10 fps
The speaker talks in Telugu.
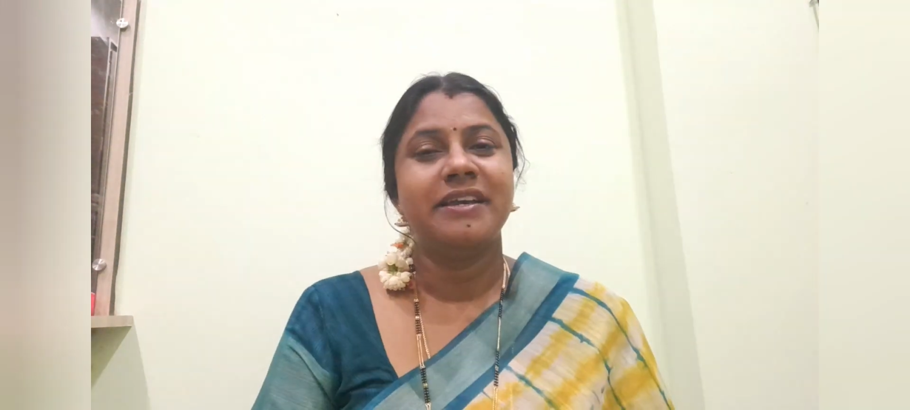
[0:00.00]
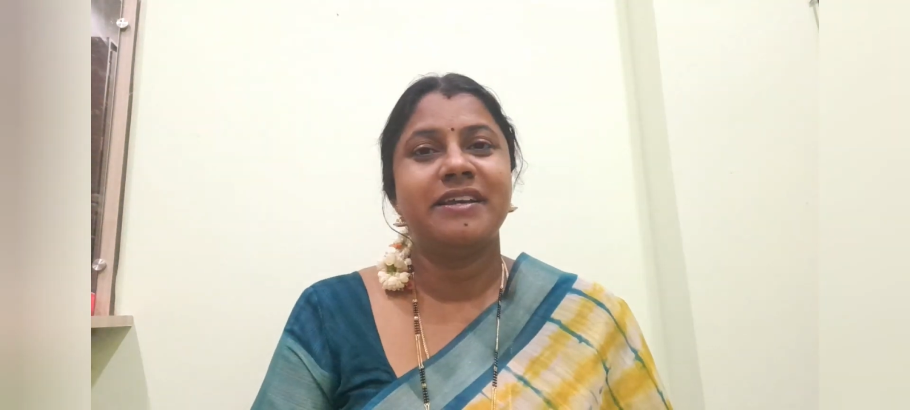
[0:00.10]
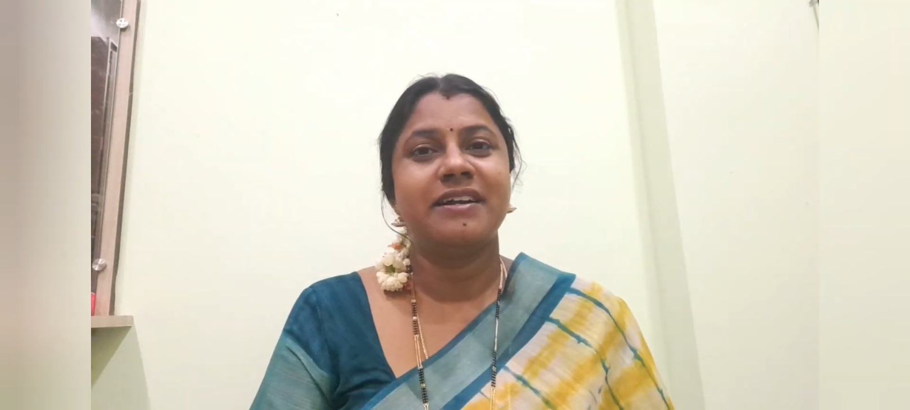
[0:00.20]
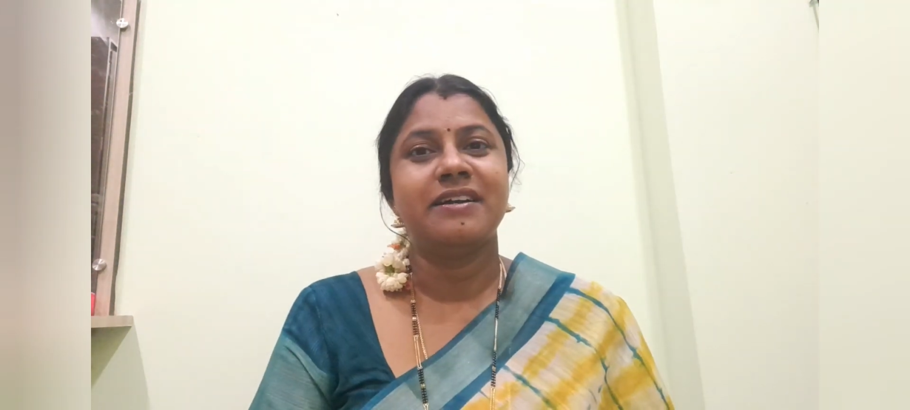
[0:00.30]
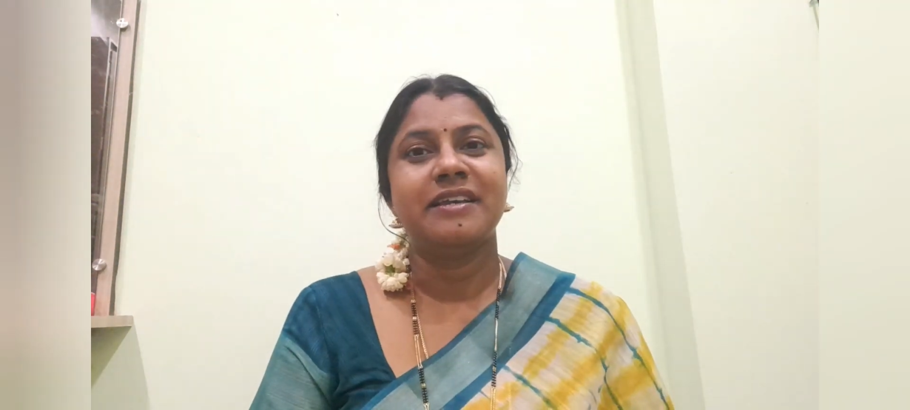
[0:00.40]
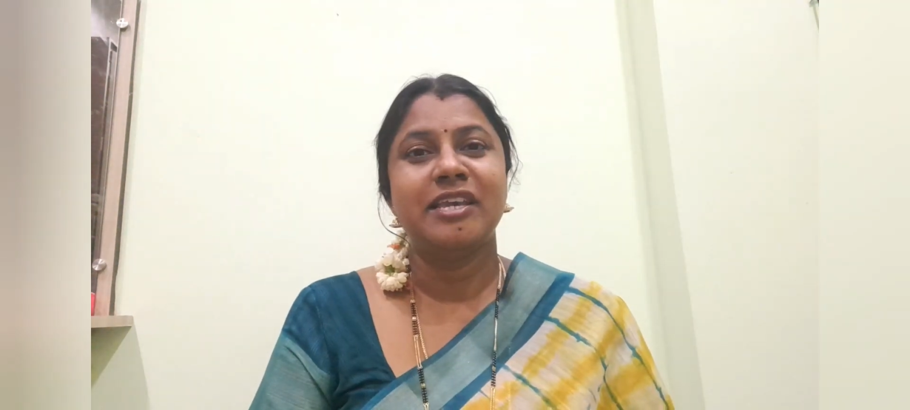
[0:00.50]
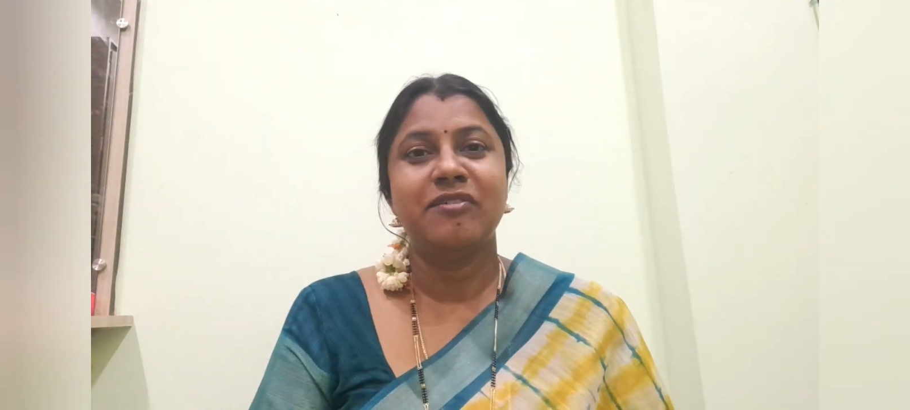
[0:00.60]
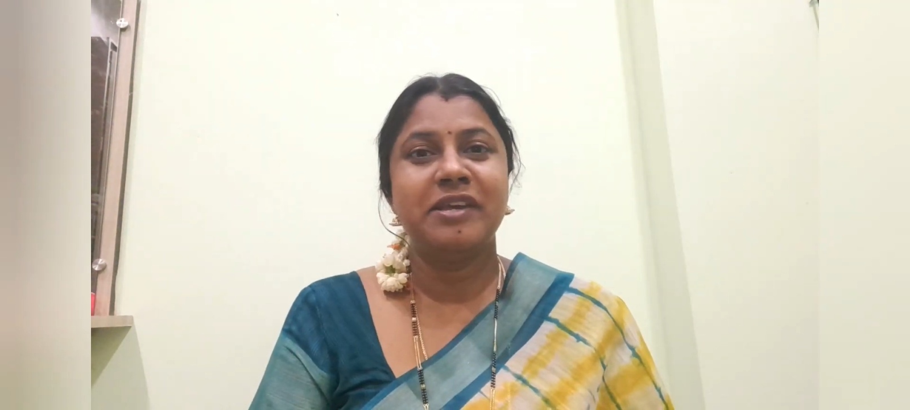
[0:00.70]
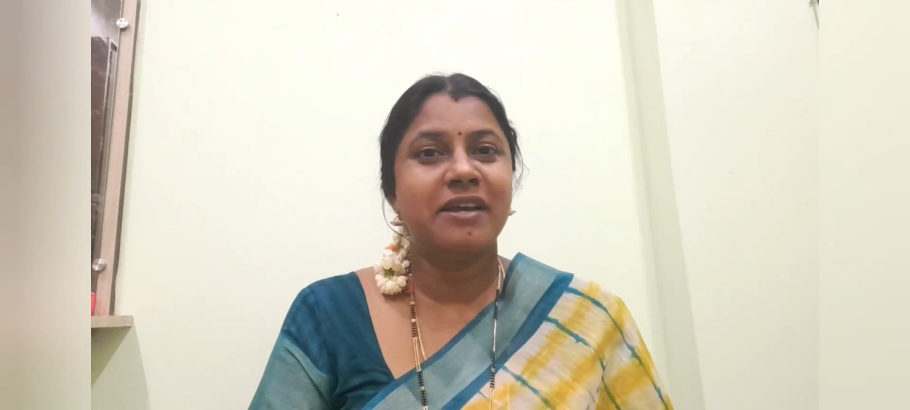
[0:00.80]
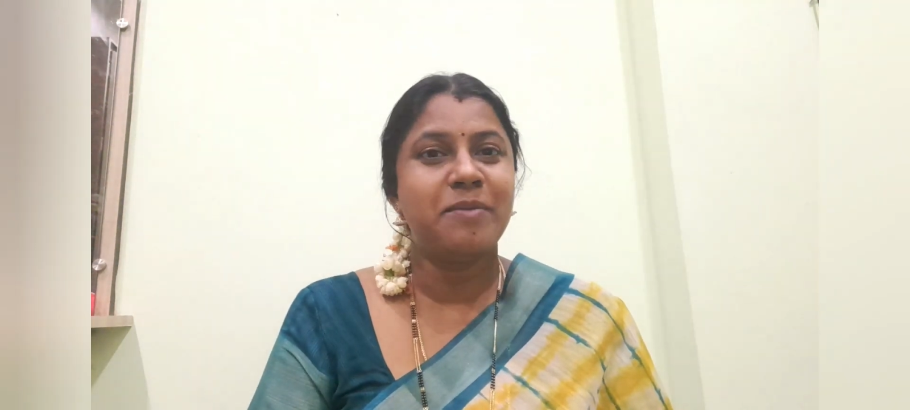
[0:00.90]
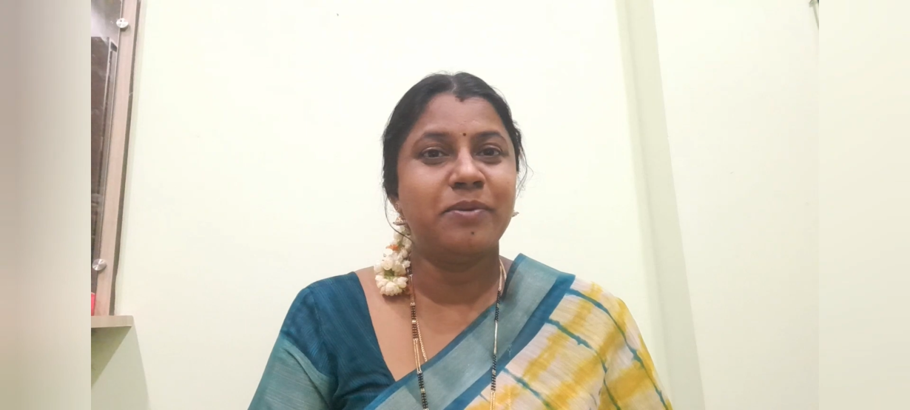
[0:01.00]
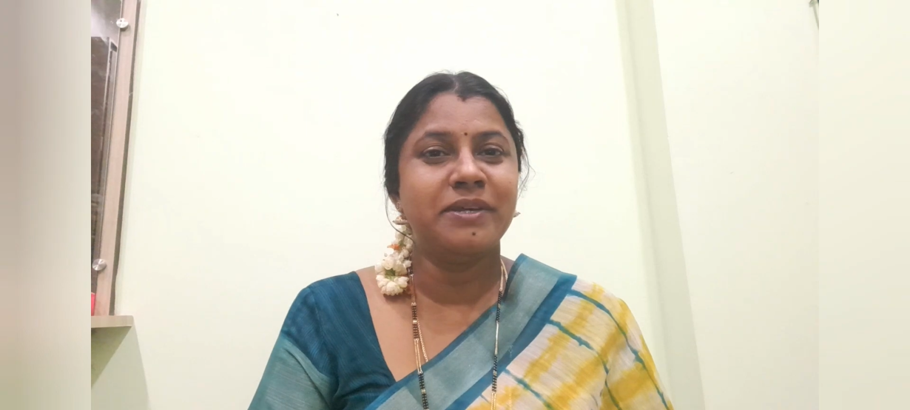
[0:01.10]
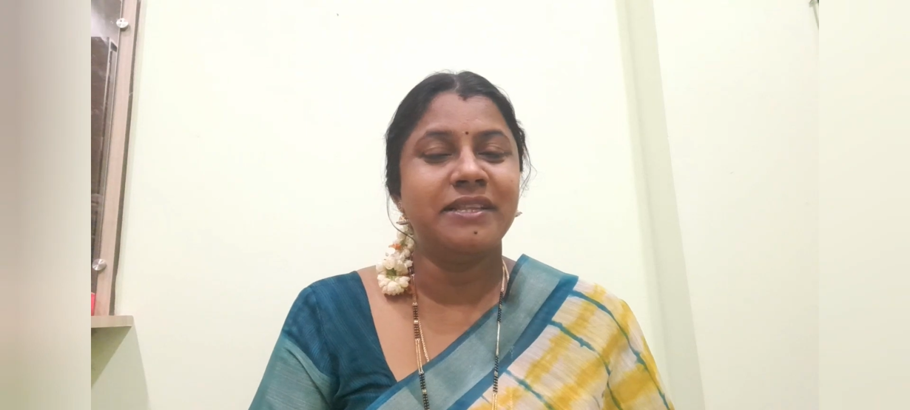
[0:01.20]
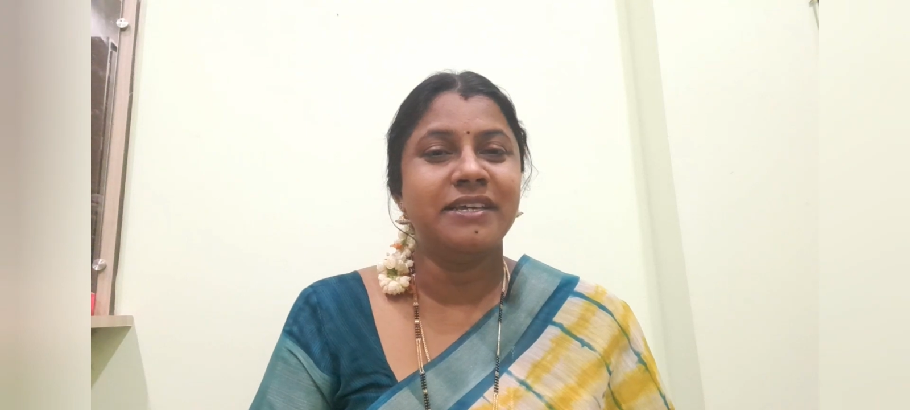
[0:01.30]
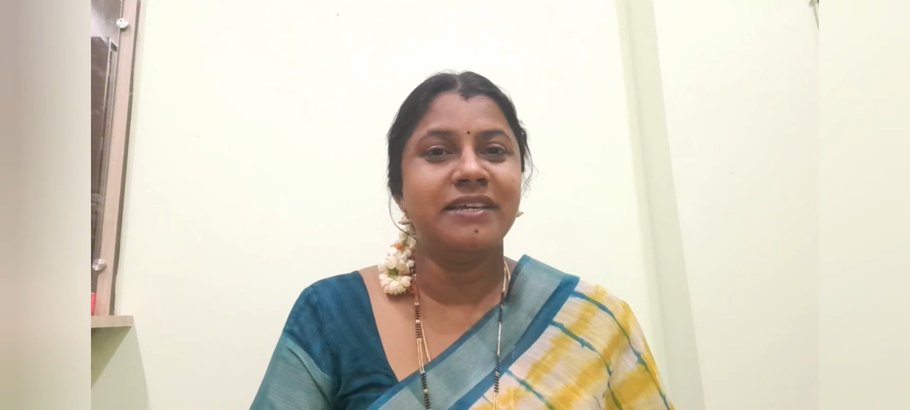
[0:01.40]
ఇక ఈవినింగ్
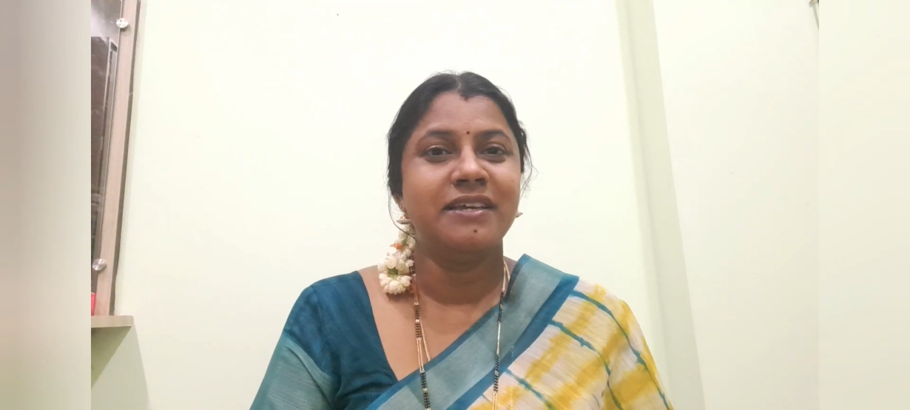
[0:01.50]
అయిపోయింది